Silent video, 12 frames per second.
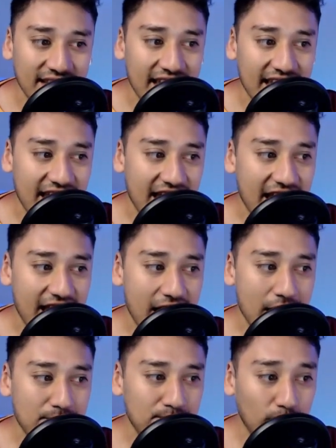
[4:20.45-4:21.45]

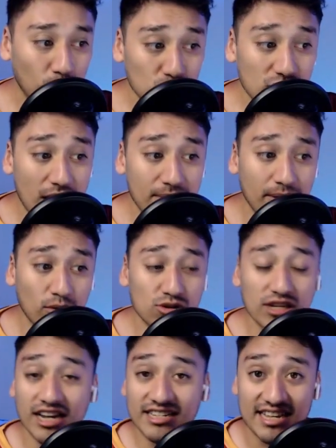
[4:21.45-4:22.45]
Eh, me gusta, me
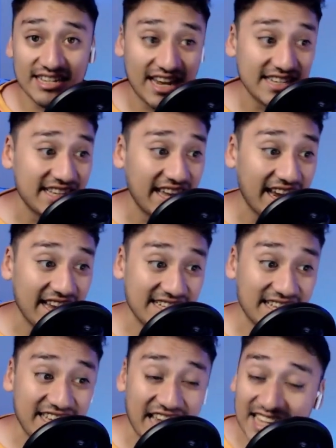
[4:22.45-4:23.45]
gusta que se, que que se
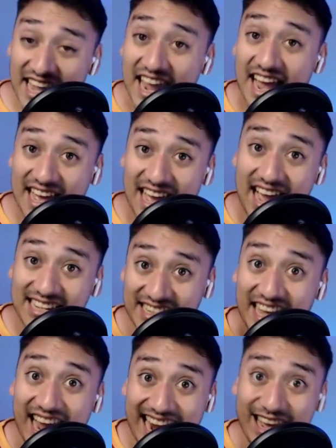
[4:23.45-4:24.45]
tenga, se
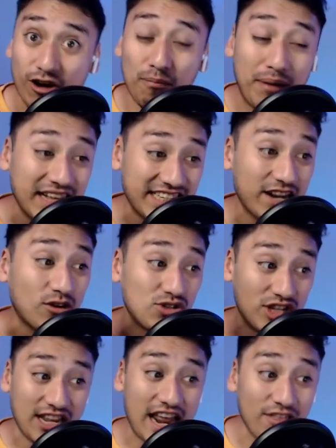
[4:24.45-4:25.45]
tenga Nico Paz ya
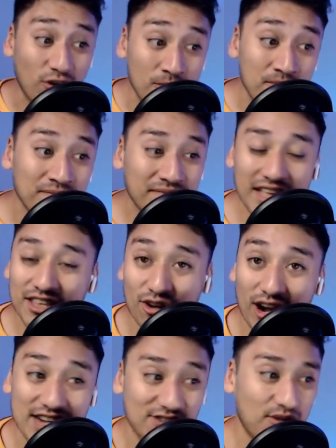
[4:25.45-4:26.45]
considerado dentro
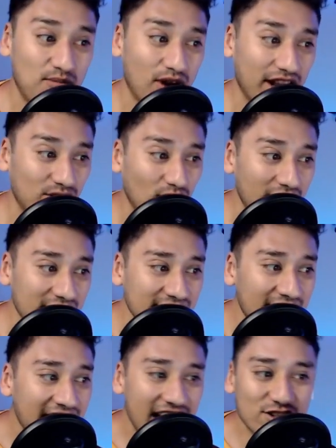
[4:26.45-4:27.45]
de las convocatorias.
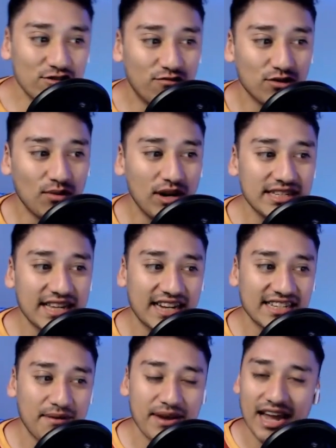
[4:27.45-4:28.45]
Es un futbolista que
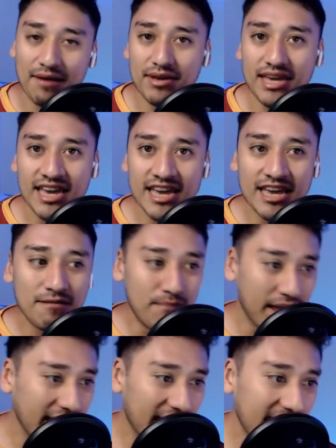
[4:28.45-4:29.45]
saben que a mí me
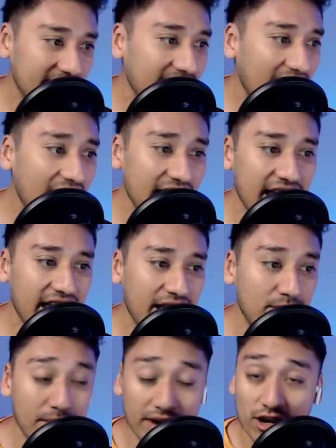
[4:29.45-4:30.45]
encanta. Eh,
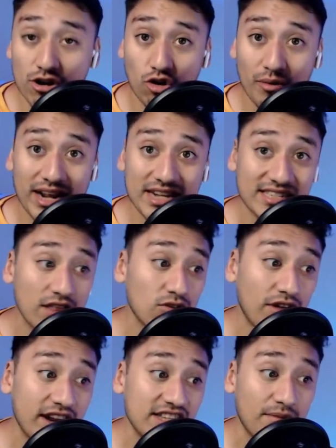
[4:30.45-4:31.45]
me imagino que hubiera estado
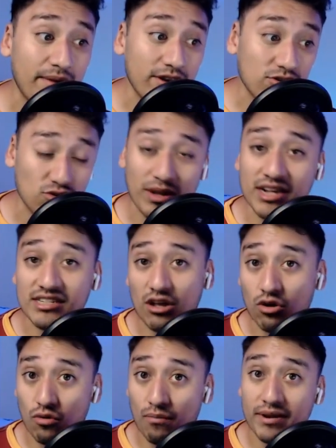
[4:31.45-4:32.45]
Dani Ceballos y hubiera
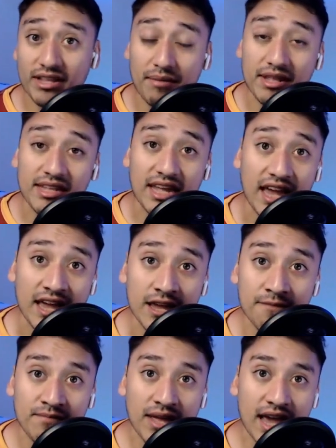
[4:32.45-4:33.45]
estado completamente
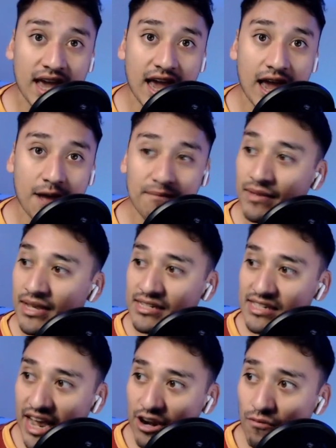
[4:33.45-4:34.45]
eh,
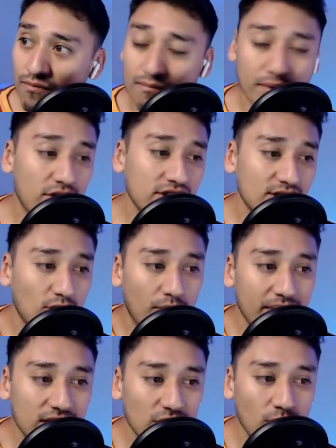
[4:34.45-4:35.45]
sano, pero en este
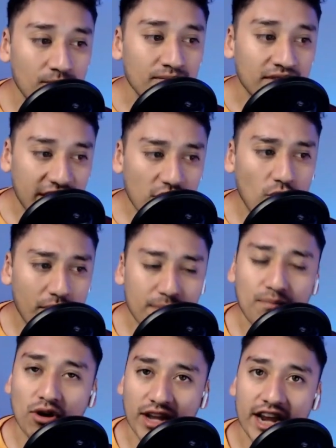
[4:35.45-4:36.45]
momento quiero ver
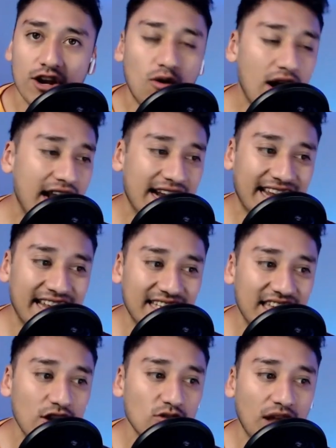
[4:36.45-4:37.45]
por qué no al
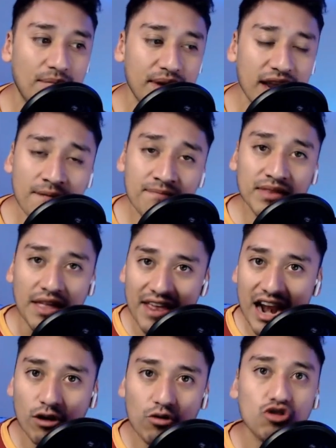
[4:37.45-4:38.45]
argentino también tener
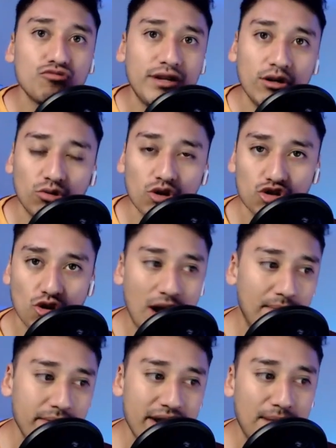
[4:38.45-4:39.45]
algunos minutos con la
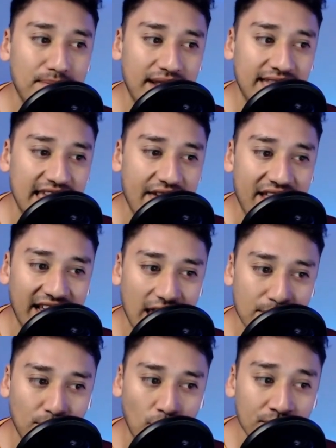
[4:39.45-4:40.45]
primera plantilla del
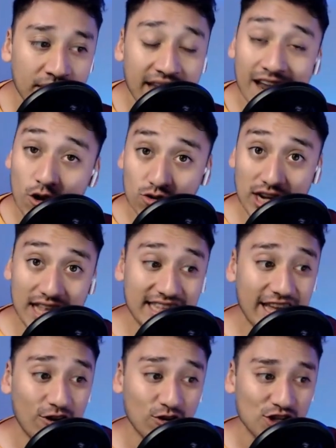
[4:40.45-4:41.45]
equipo. Y los
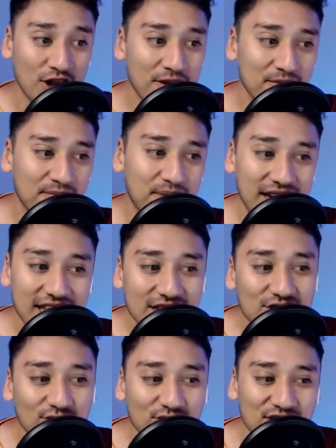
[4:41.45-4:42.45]
delanteros,
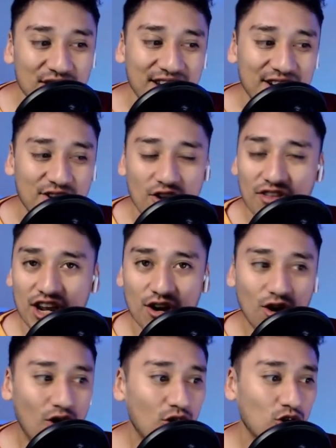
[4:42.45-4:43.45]
Vinicius,
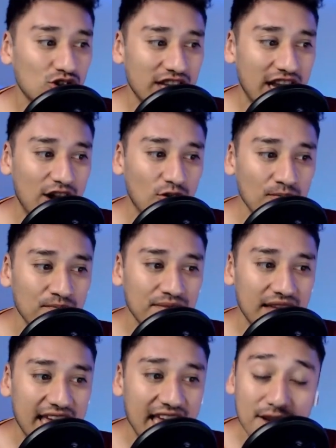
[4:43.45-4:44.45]
Rodrigo, Joselu,
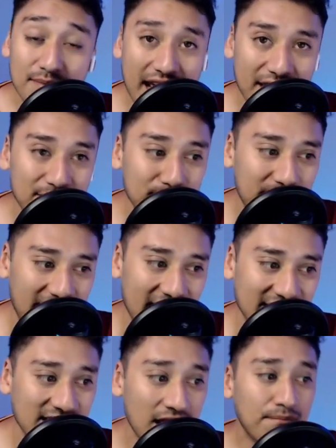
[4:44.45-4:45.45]
Ibrahim
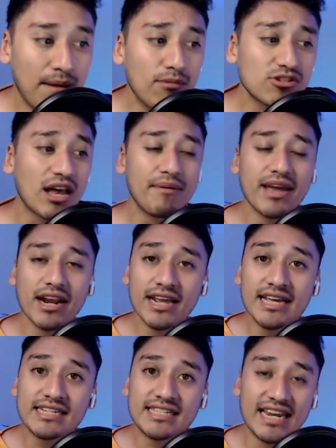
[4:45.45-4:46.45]
Díaz. Vamos a ver
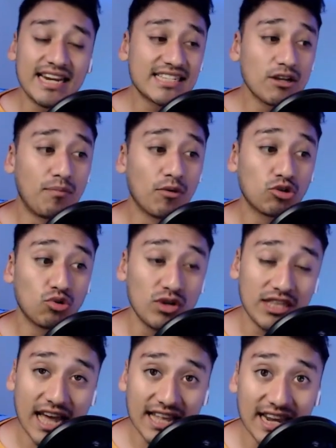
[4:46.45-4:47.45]
si en esta
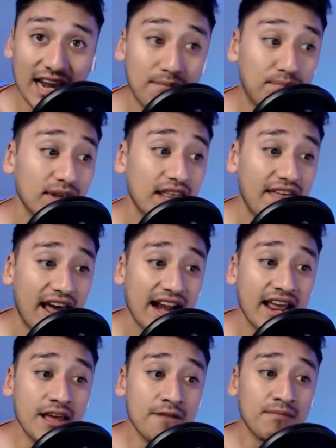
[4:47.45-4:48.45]
oportunidad le puede dar
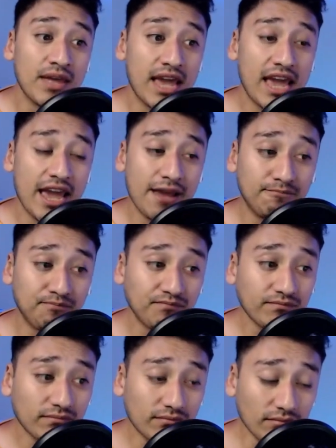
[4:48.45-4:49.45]
em,
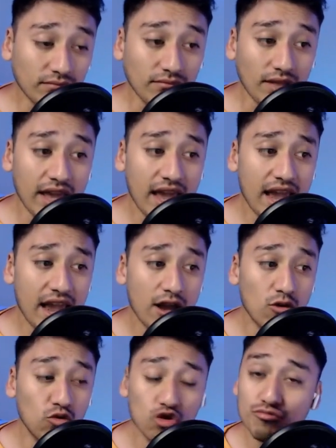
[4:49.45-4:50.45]
eh,
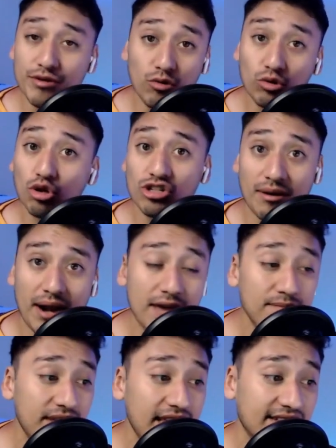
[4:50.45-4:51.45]
unos minutos a
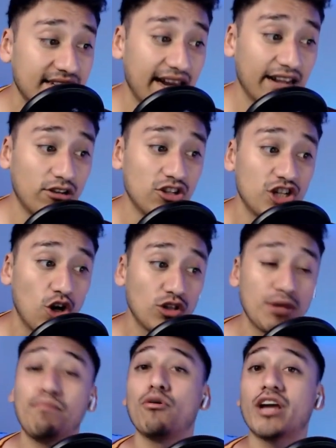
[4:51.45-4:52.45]
Ibrahim Díaz, Carreto
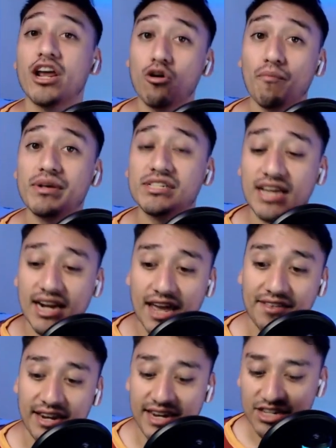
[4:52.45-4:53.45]
Ancelotti. ¿Por qué no pensar que
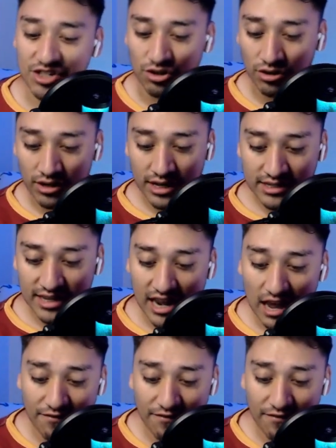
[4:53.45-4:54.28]
de inicio? Sería